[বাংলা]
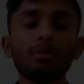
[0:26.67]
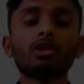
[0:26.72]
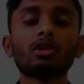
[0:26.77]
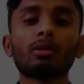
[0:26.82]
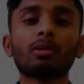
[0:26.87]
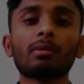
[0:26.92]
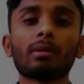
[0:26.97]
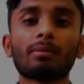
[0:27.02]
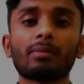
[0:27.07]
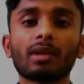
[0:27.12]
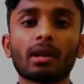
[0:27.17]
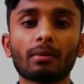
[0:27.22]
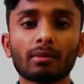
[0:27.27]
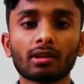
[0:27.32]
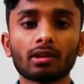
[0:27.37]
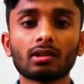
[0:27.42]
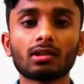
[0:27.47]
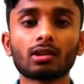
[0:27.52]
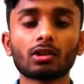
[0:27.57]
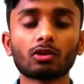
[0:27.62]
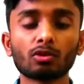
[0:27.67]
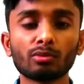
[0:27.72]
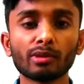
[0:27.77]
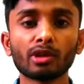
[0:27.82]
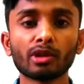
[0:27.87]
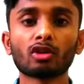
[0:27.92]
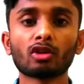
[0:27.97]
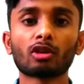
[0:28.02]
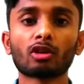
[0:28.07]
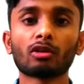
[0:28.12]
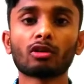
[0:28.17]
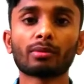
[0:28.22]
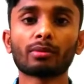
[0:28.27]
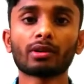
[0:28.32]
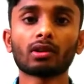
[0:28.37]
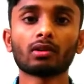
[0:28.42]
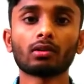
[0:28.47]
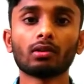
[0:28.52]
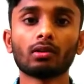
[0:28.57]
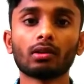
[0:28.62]
বিশ্বব্যাপী আমাদের যে ডোমেন
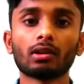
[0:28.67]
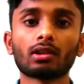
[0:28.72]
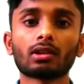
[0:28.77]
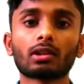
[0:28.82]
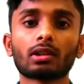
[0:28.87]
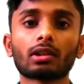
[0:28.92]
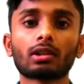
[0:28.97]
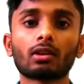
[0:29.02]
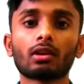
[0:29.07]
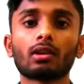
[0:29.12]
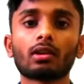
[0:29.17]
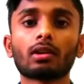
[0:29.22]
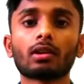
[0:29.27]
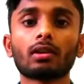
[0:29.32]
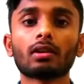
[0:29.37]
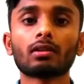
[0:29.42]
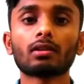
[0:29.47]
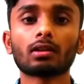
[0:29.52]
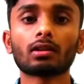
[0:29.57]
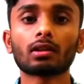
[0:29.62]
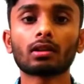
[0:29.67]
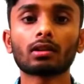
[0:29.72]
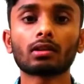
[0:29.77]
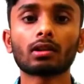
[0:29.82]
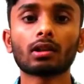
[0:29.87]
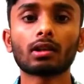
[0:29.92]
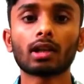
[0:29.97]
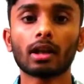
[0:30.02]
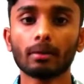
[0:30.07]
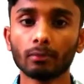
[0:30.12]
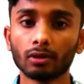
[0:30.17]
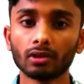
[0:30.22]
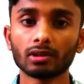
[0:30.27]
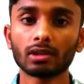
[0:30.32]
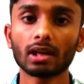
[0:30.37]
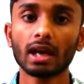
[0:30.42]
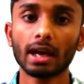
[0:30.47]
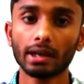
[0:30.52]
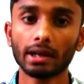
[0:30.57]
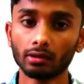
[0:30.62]
রক্ষণাবেক্ষণ করে সে অর্গানাইজেশনটার নাম
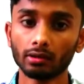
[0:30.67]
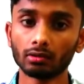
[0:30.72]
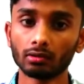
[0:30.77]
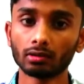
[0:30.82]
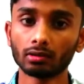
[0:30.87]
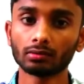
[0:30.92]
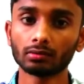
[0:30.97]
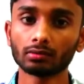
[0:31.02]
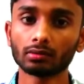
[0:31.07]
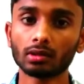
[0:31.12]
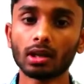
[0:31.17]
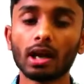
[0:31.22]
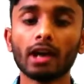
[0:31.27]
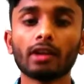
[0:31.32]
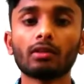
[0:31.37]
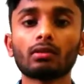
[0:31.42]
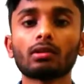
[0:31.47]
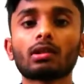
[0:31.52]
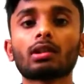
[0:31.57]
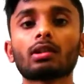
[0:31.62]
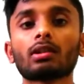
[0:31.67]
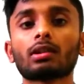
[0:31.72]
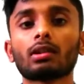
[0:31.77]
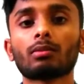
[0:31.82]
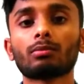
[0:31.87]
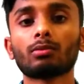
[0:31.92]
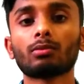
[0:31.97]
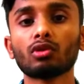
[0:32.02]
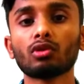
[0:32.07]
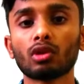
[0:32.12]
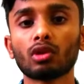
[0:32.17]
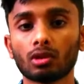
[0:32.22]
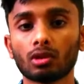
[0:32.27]
হচ্ছে আইকন আইকনের পূর্ণ